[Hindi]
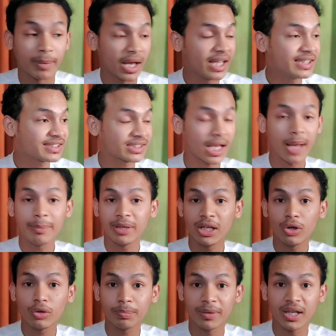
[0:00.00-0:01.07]
भाई साहब ये
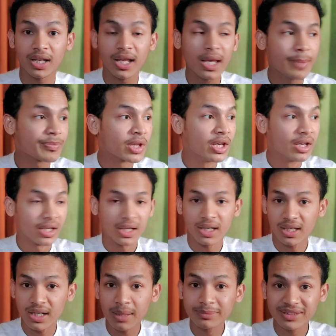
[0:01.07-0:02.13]
लोग पहले
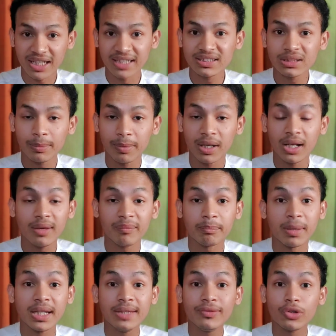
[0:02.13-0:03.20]
रमजान से पहले
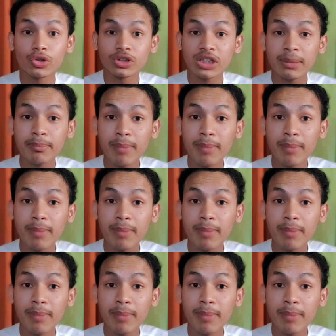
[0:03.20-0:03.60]
बनी हुई होती है